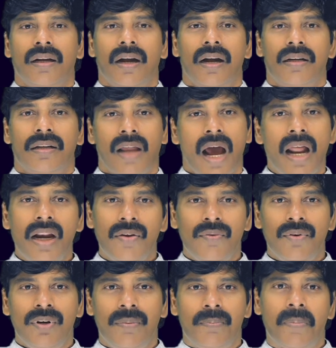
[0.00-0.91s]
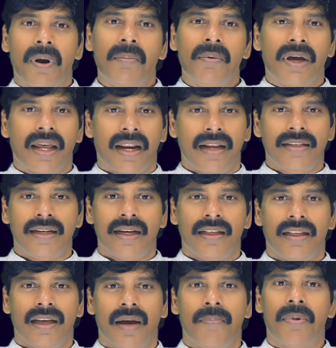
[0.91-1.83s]
టాలీవుడ్ ప్రముఖ
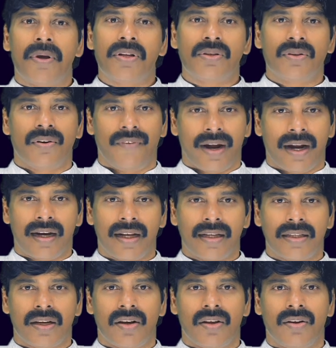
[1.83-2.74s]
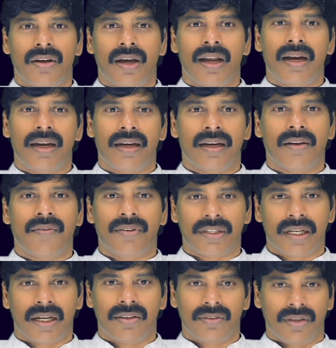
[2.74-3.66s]
రచయిత పరుసూరి వెంకటేశ్వరరావు గారి ఇంట
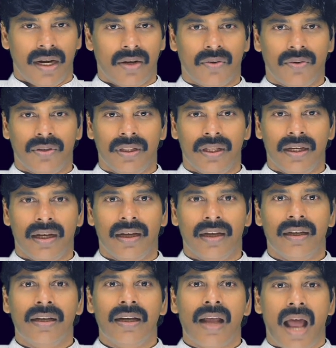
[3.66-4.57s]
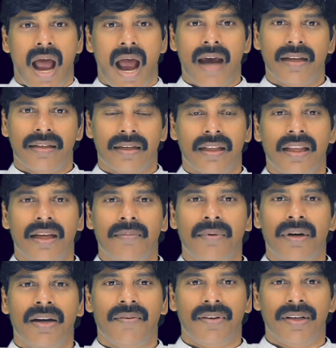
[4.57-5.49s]
విషాదం నెలకొంది ఆయన
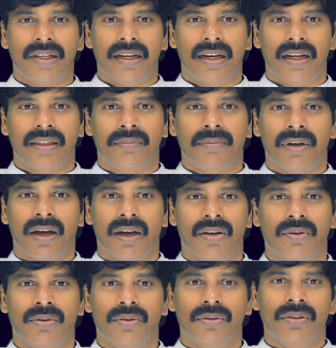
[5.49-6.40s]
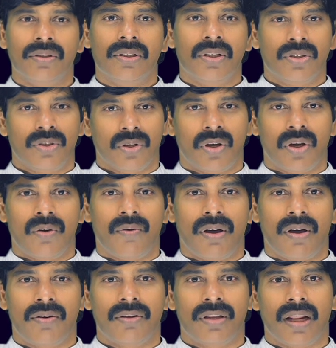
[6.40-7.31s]
సతీమణి విజయలక్ష్మి గారు
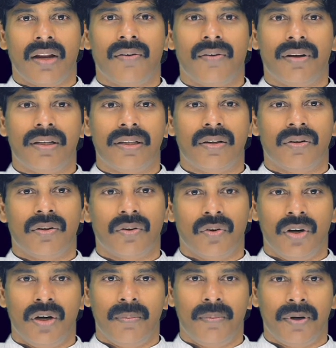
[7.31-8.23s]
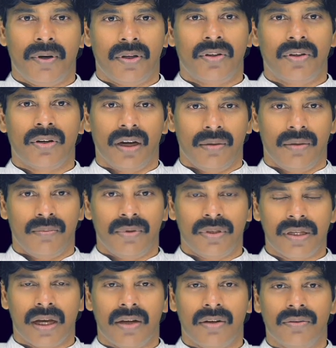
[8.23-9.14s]
శుక్రవారం తెల్లవారుజామున గుండెపోటుతో
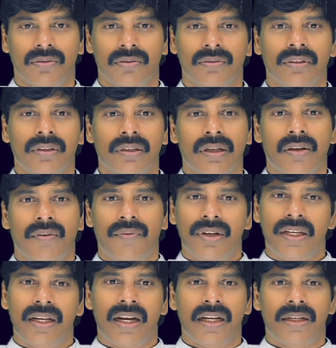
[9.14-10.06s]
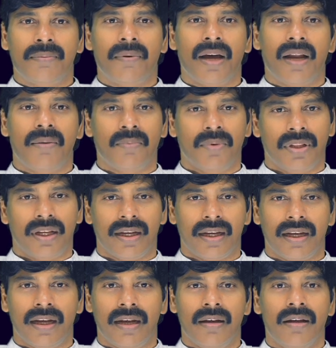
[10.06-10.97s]
కన్నుమూశారు విజయలక్ష్మి గారి
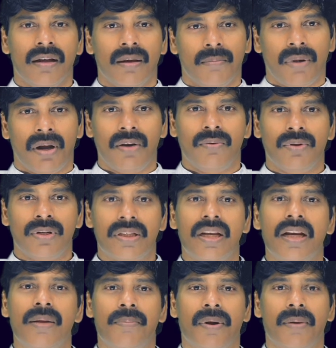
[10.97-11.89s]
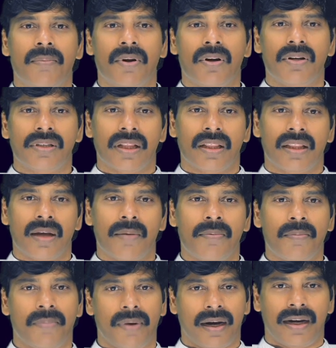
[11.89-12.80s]
మృతికి పలువురు సినీ ప్రముఖులు
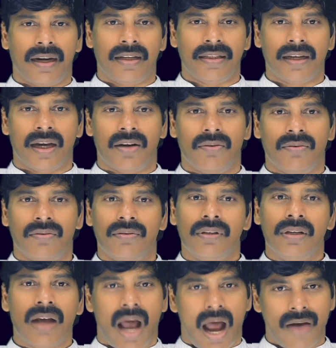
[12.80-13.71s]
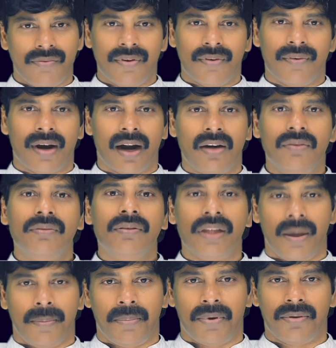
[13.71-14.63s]
సంతాపం ప్రకటించారు ఆ వివరాలు
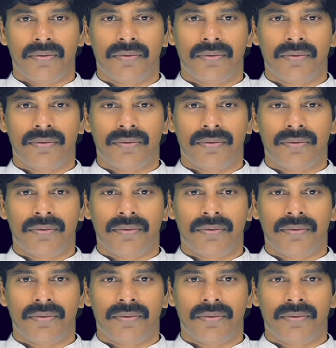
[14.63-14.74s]
ఇప్పుడు